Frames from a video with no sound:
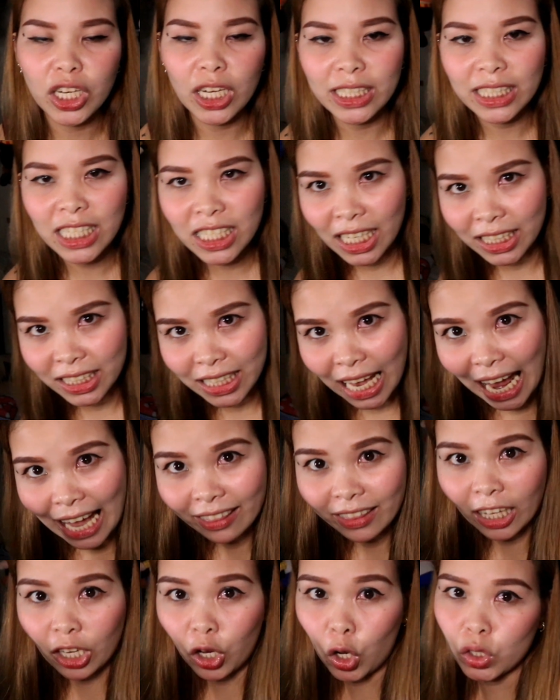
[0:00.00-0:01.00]
Rich kasi
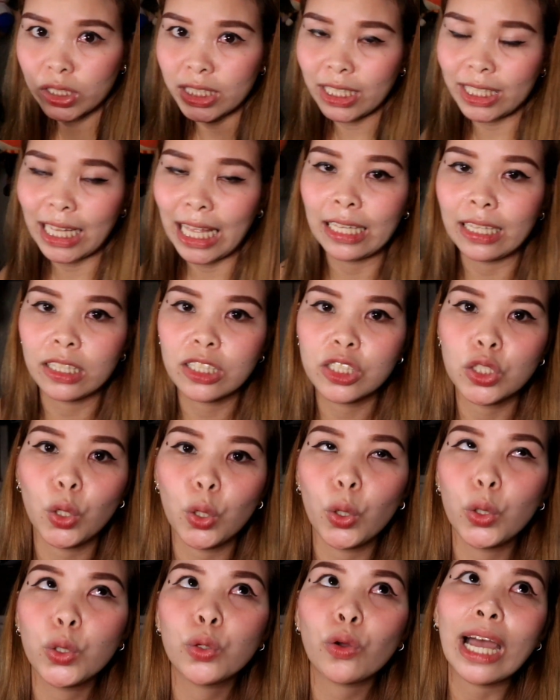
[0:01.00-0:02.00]
siya sa
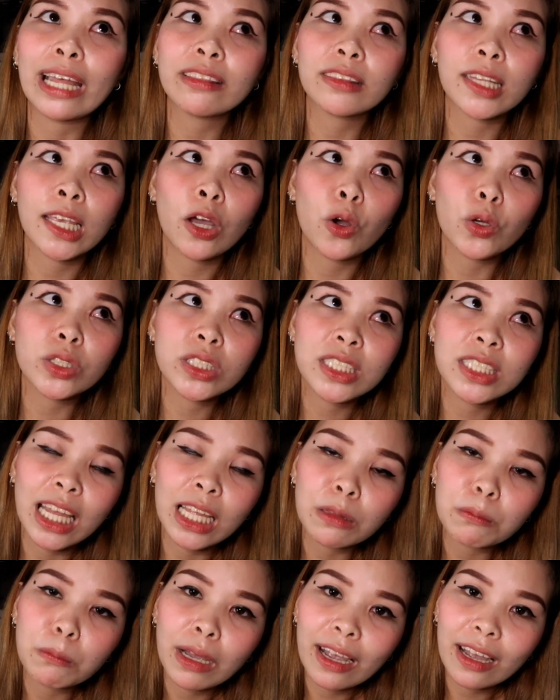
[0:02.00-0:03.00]
antioxidant. So, yung
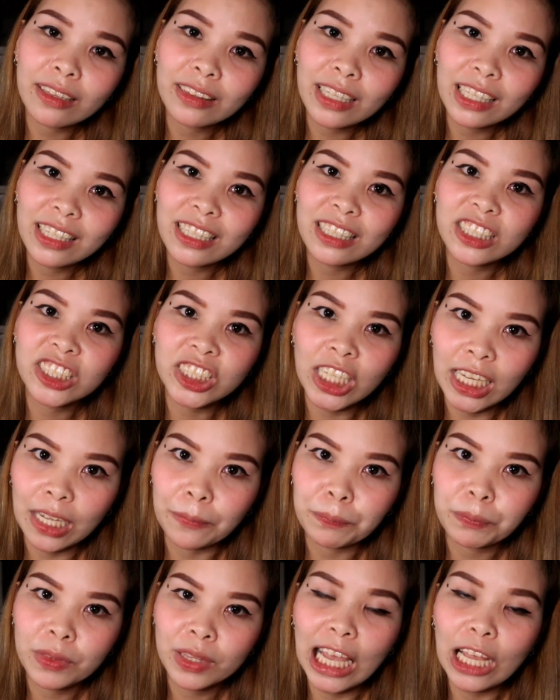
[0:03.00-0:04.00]
antioxidant, maganda
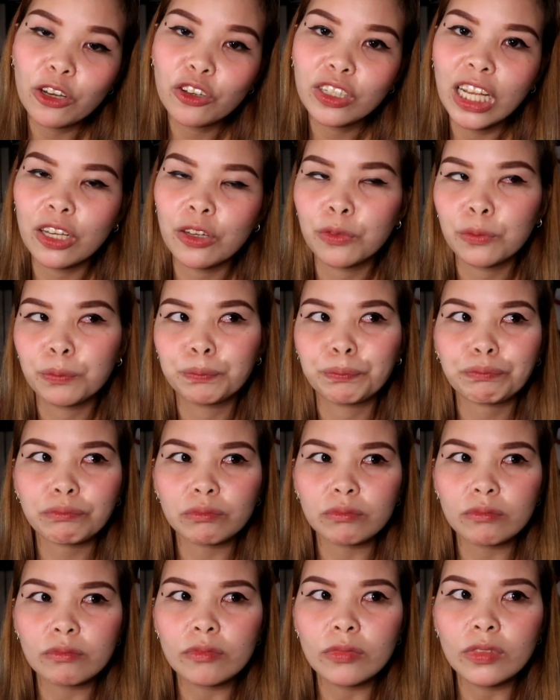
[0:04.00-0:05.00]
din siya. Lalo na
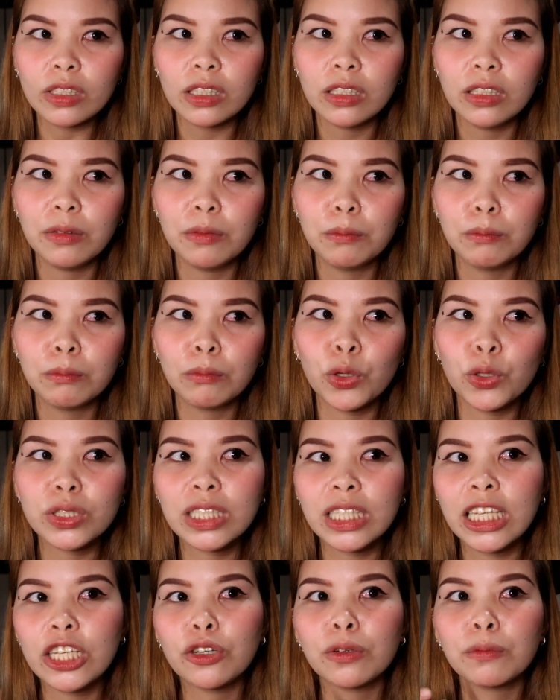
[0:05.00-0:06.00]
yung,
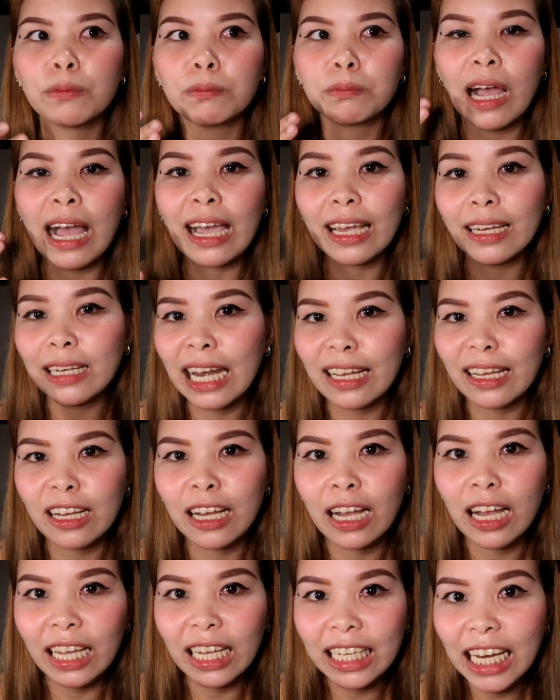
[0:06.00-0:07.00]
mostly yung
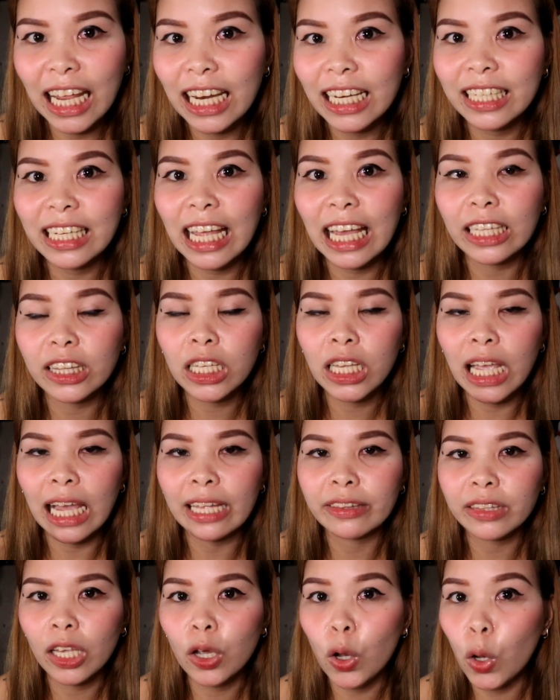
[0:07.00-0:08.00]
kakila, uh, kilala
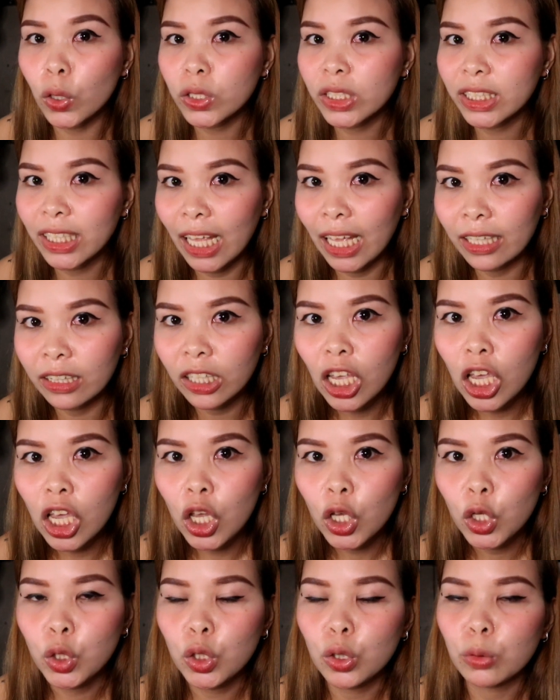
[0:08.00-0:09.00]
nating
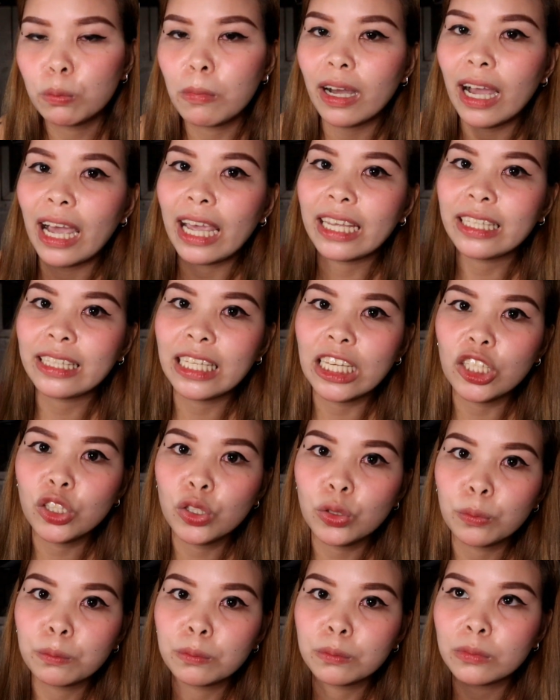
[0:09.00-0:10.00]
antioxidant. Yung mga
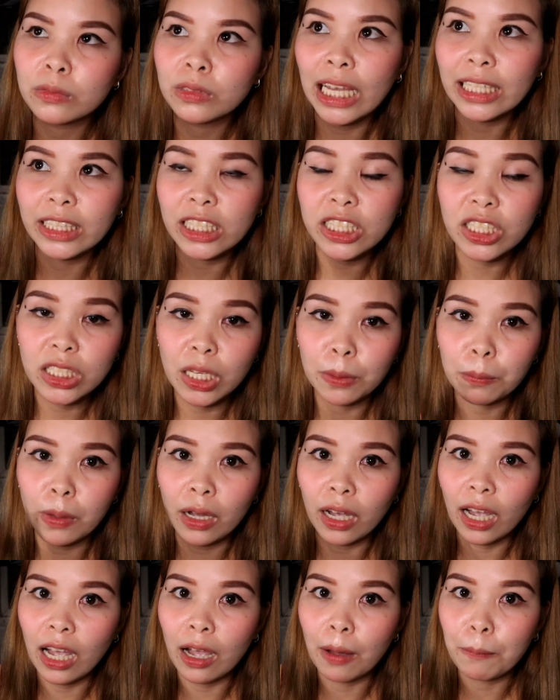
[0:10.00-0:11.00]
iniinom
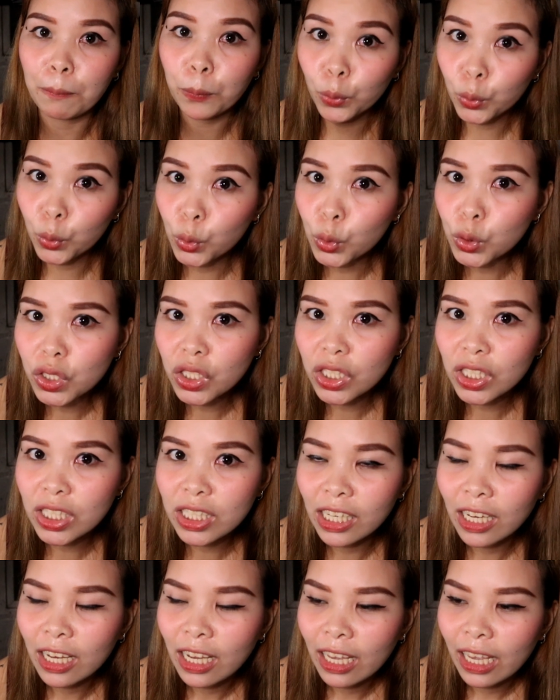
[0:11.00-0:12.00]
natin sa mga
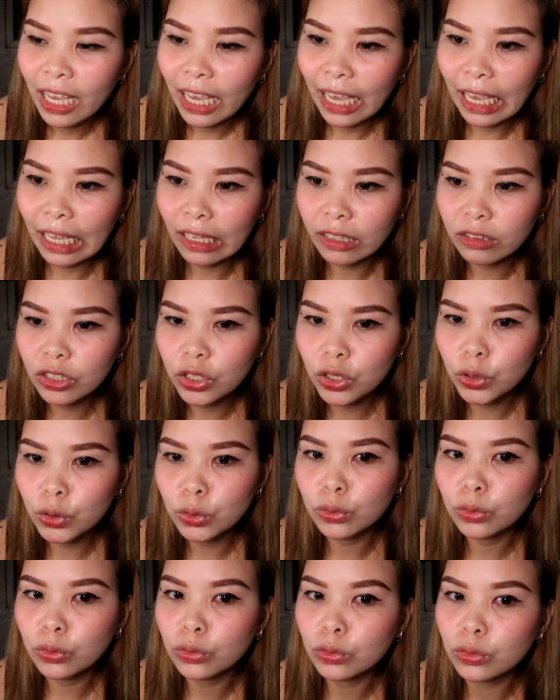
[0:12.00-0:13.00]
fruits,
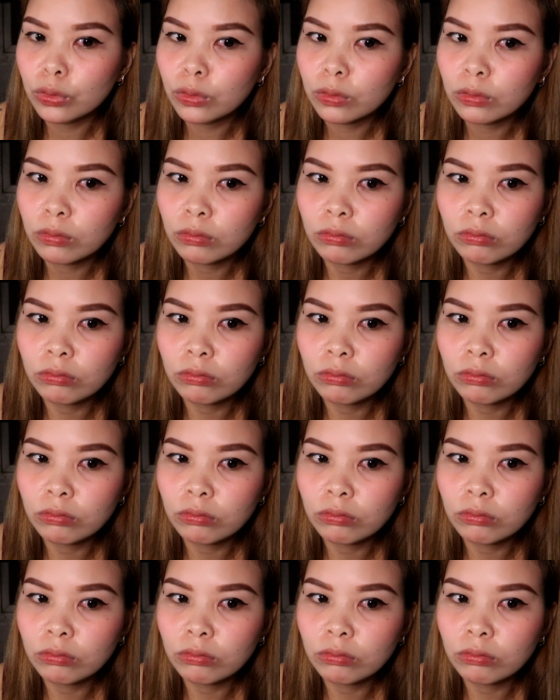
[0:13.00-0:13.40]
and yung